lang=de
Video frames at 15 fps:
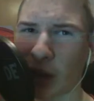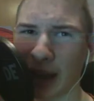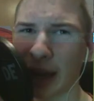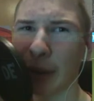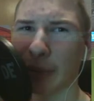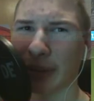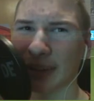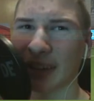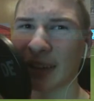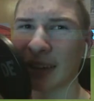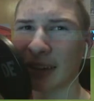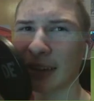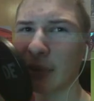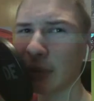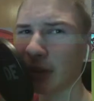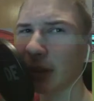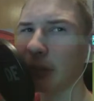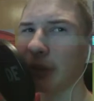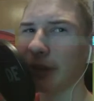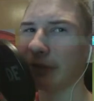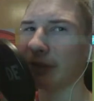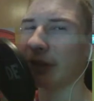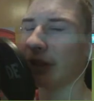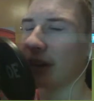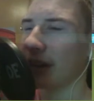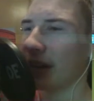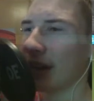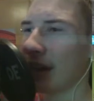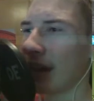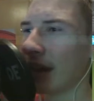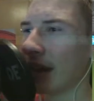auch in der besseren Teamchemie von